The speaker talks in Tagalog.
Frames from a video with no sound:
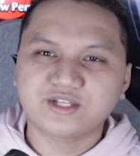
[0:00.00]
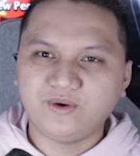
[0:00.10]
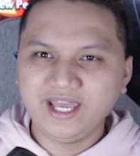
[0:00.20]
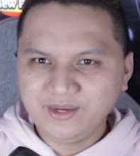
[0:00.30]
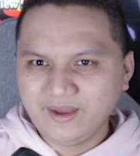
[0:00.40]

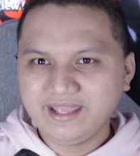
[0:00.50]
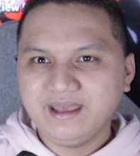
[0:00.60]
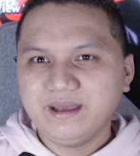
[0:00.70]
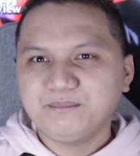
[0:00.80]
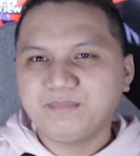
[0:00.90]
So anyway,
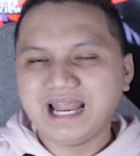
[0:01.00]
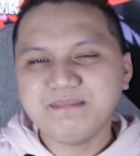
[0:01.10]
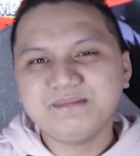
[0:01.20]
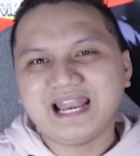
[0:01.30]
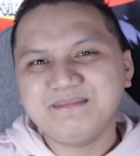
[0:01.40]

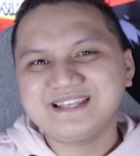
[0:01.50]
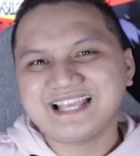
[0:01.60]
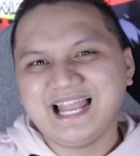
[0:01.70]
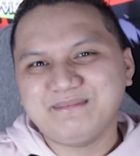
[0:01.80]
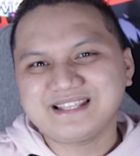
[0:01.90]
marami maraming
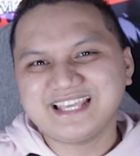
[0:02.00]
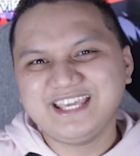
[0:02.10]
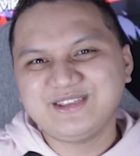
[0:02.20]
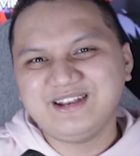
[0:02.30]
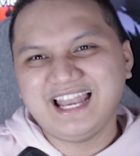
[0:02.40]
salamat sa
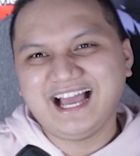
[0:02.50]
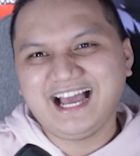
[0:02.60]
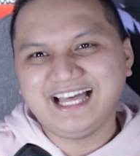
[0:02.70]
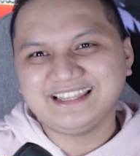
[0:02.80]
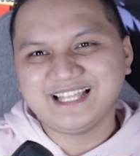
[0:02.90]
inyong
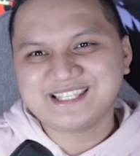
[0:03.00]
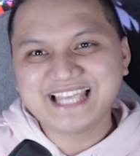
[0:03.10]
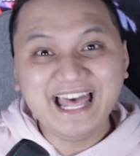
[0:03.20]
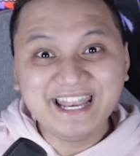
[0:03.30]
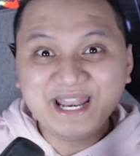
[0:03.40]
lahat at
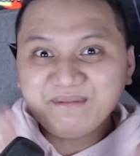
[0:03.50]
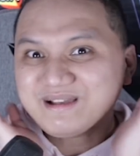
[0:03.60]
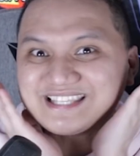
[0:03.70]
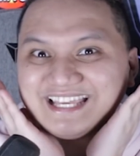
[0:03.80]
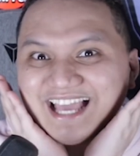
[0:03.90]
sana
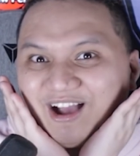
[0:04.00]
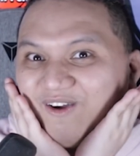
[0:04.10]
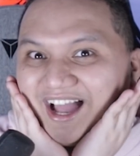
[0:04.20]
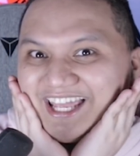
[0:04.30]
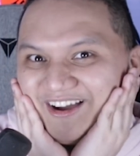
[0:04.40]
napasaya
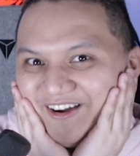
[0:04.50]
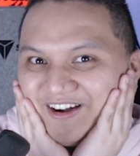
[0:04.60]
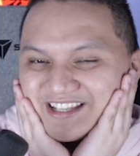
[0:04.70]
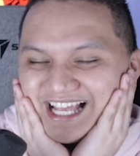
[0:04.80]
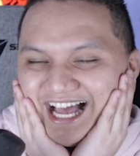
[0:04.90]
ko kayo
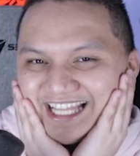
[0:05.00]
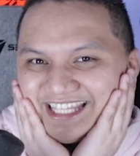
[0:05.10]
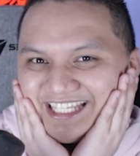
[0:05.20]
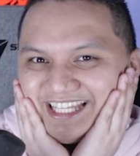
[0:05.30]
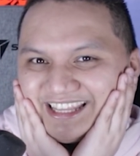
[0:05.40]
sa
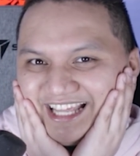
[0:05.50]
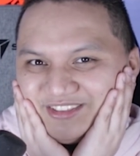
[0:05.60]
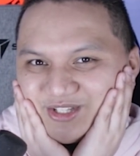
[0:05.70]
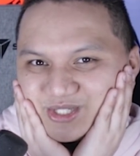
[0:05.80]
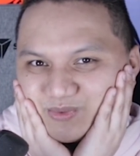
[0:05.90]
ating
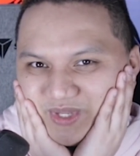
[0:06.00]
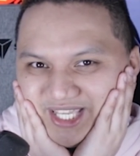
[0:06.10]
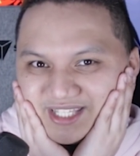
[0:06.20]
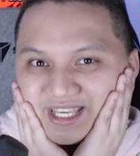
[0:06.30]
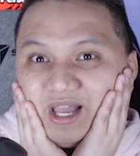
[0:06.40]
Nintendo
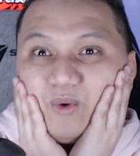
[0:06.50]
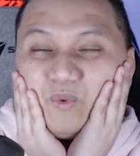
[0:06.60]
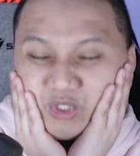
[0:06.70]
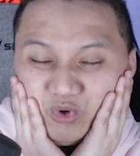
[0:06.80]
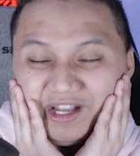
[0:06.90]
Switch.
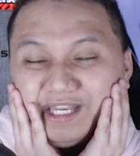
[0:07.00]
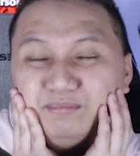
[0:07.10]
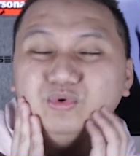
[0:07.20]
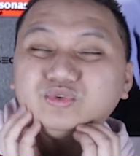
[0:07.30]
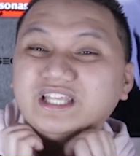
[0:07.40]
Huwag niyo
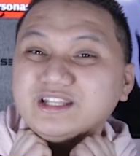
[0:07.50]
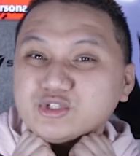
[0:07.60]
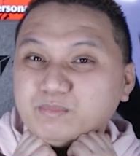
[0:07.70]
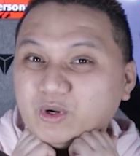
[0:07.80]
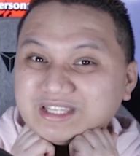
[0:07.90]
kalimutan na
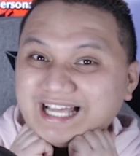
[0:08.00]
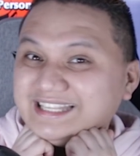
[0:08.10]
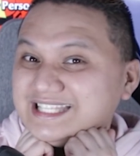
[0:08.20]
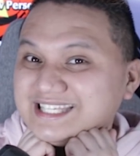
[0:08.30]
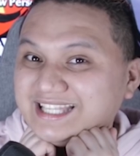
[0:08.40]
suportahan
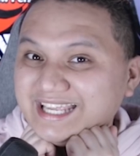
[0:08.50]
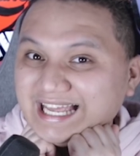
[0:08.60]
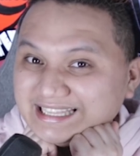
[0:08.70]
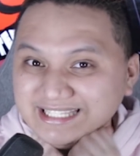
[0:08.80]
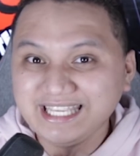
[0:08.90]
din si Dayan.